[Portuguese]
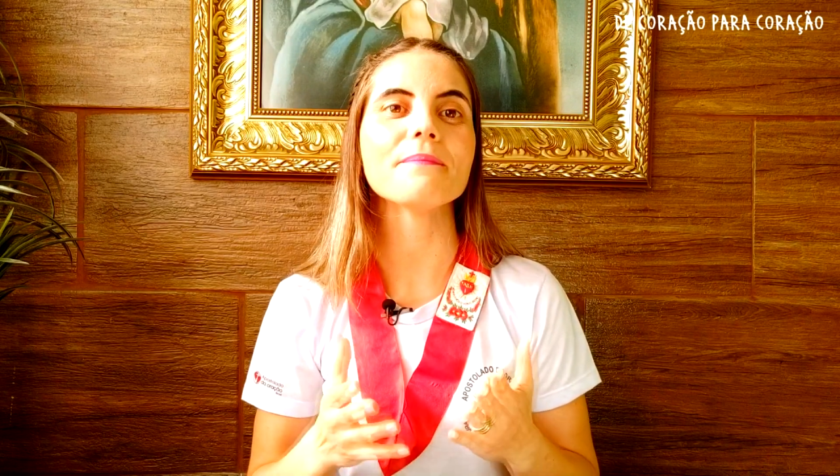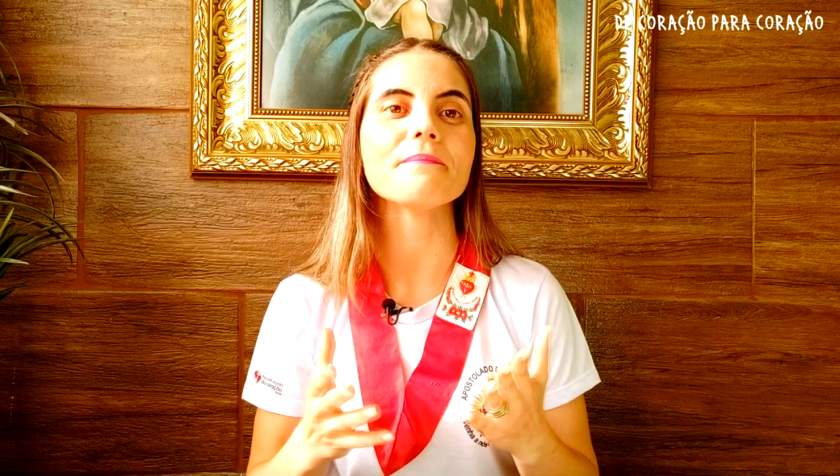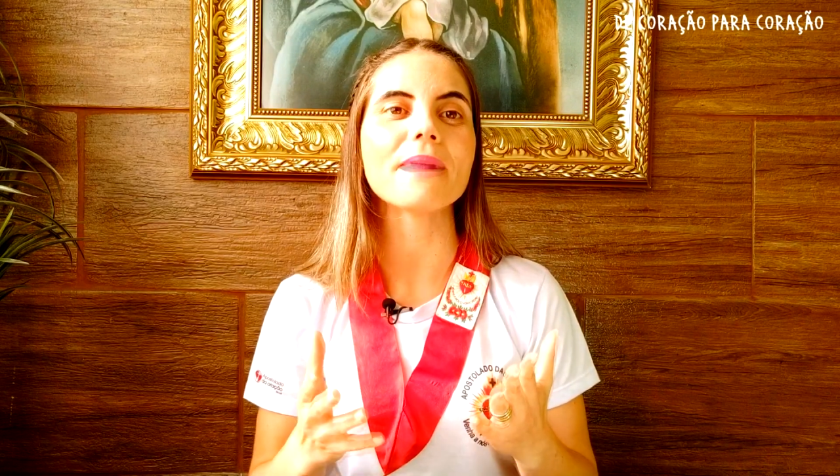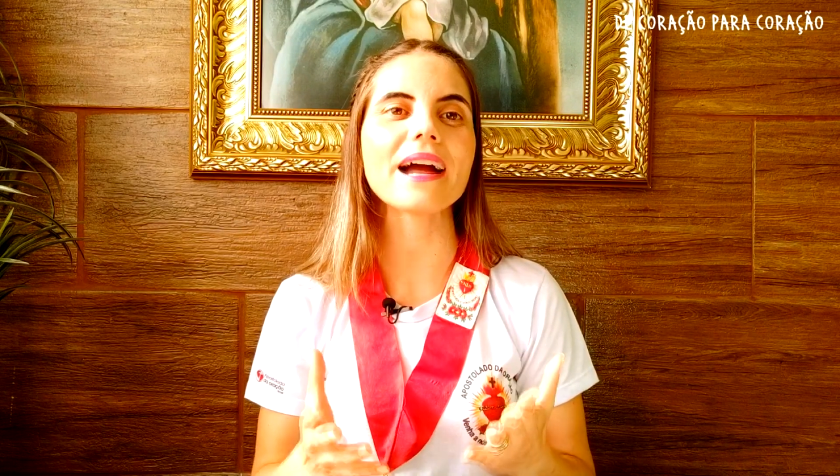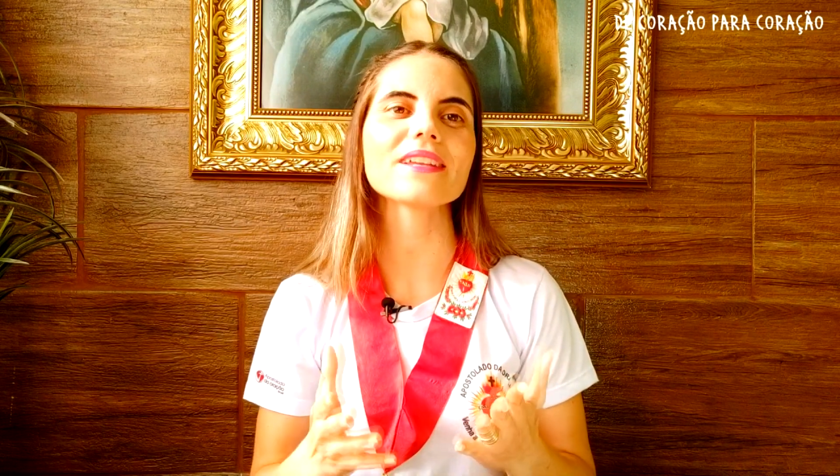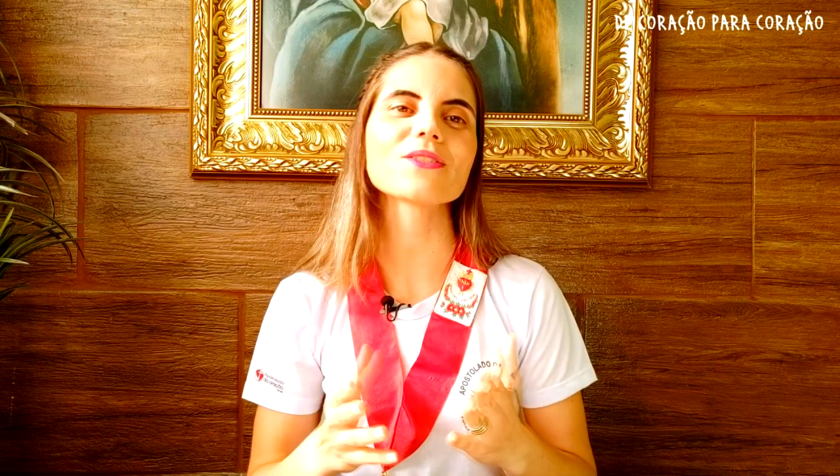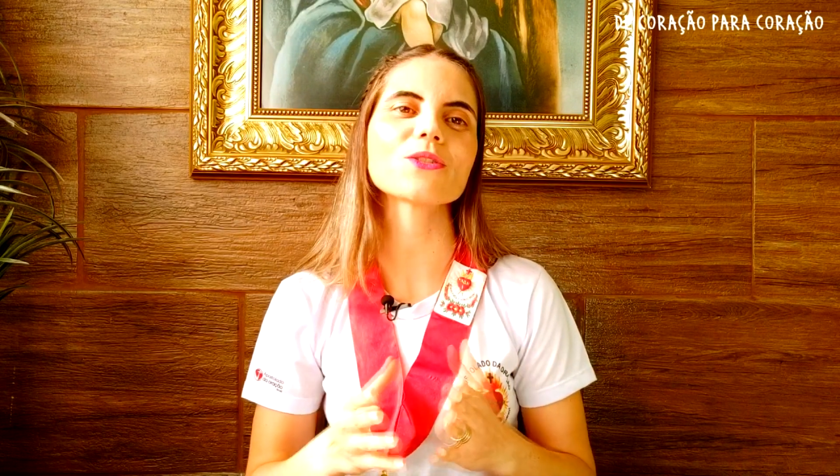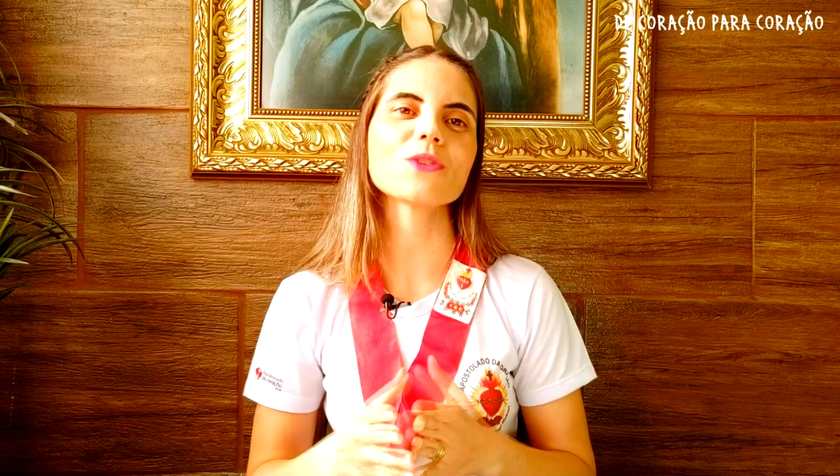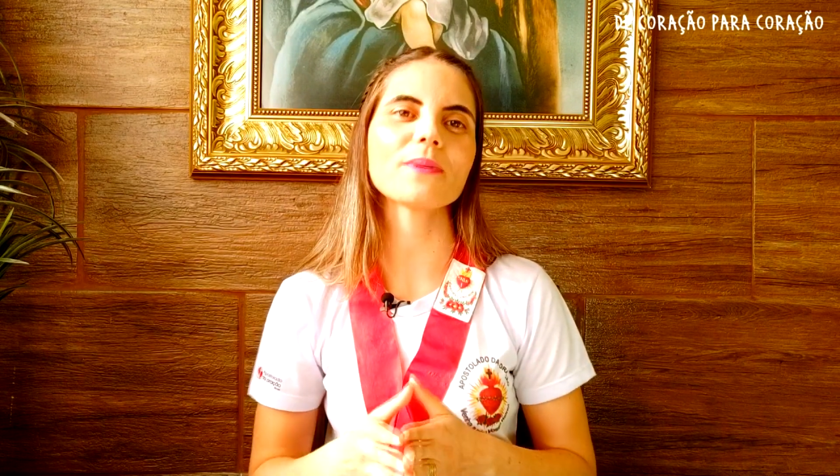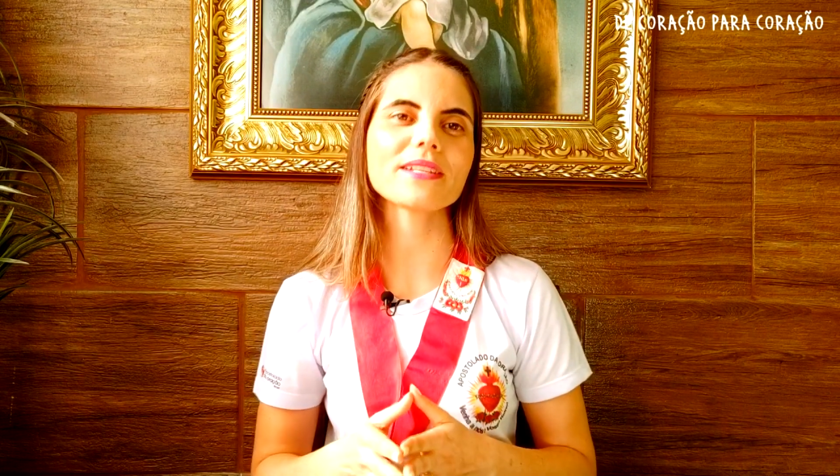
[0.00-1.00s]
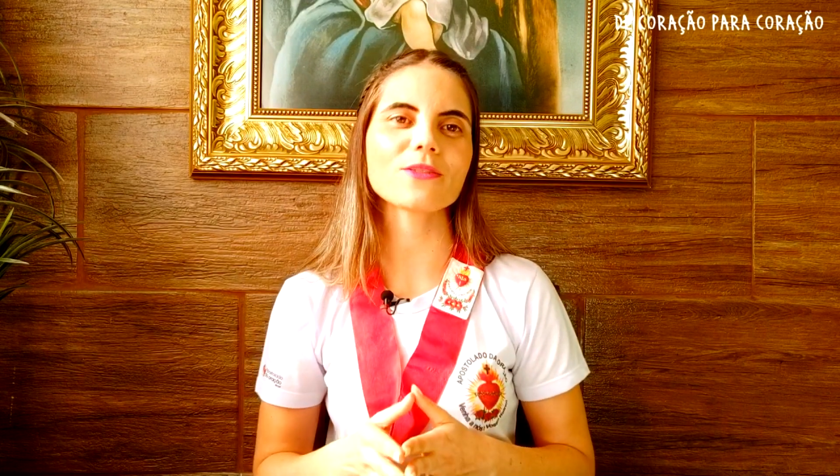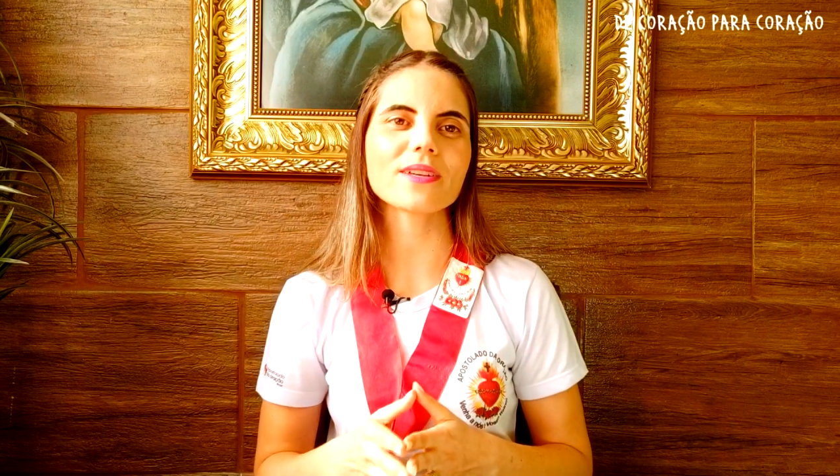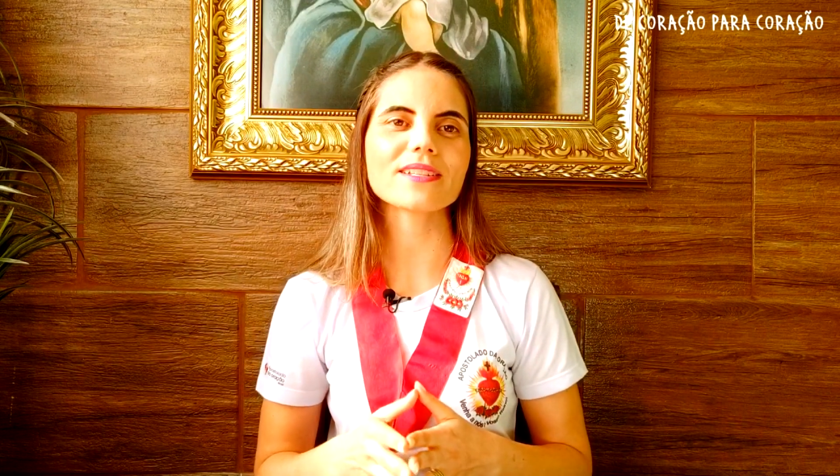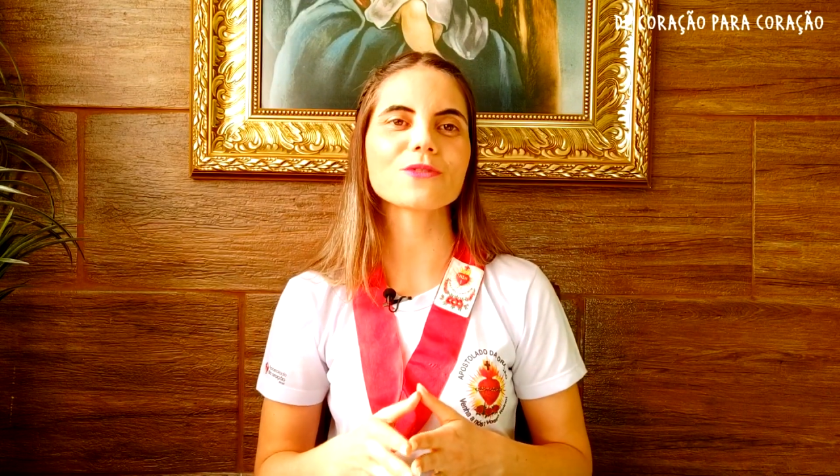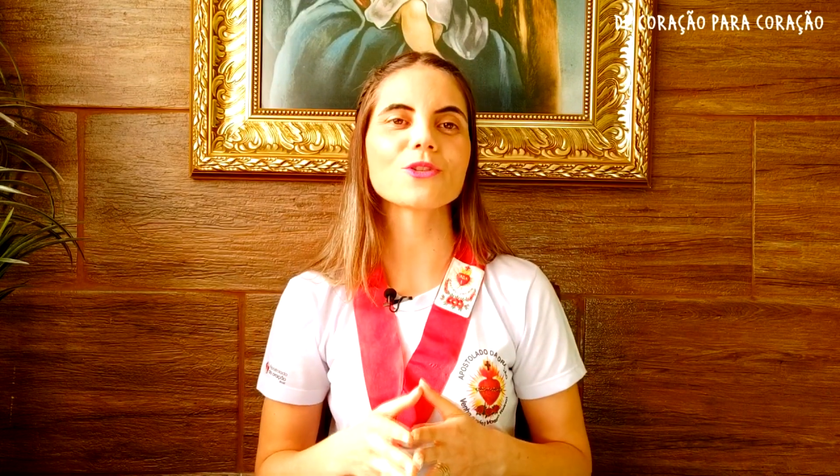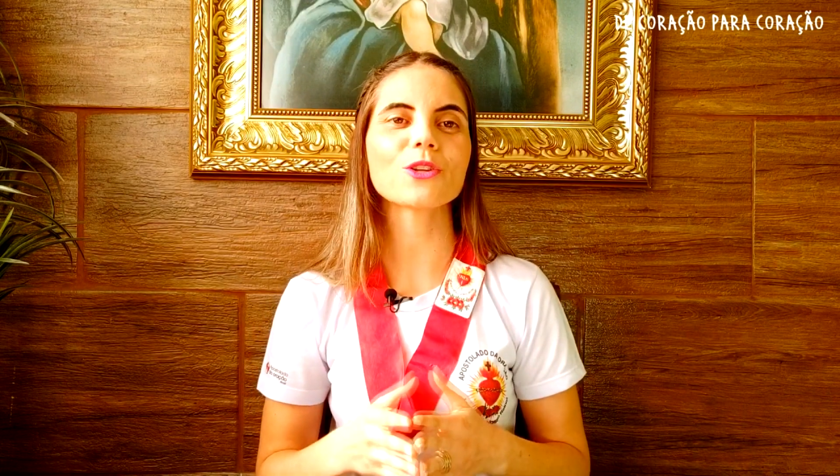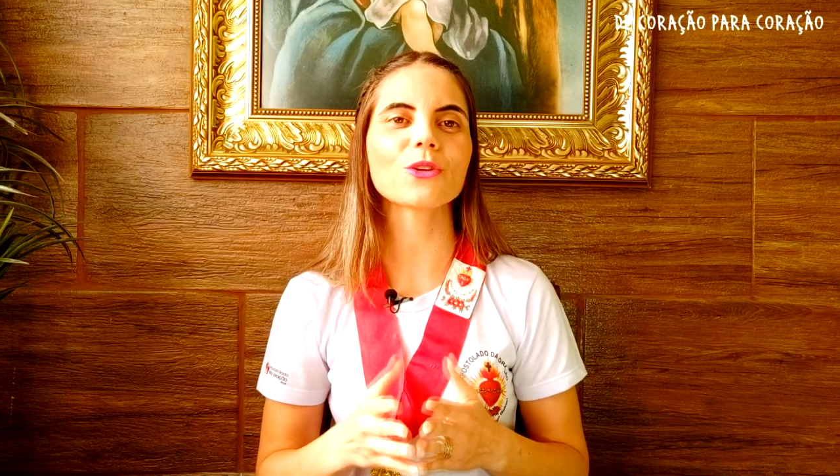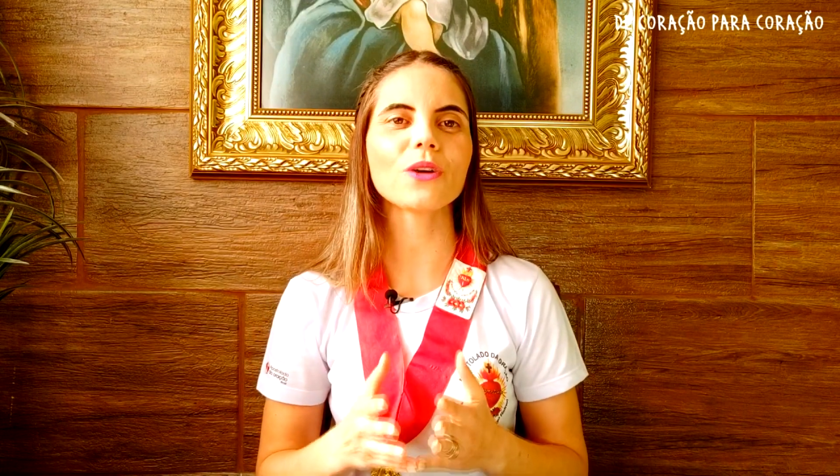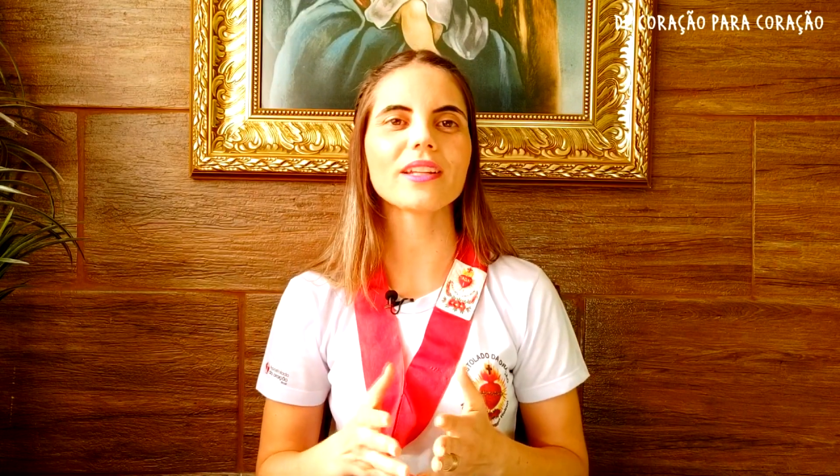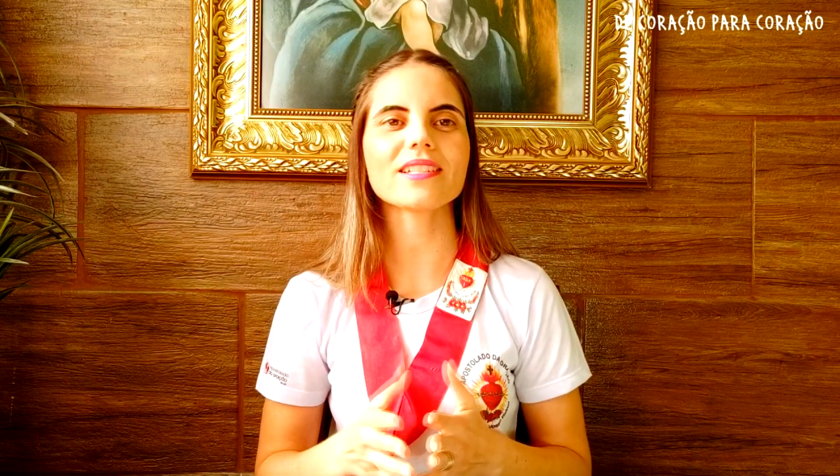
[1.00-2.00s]
mais sobre a situação de
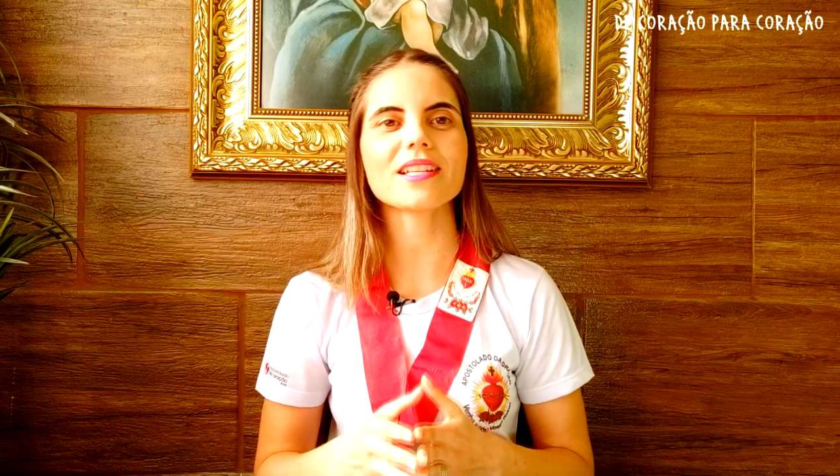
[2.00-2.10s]
todas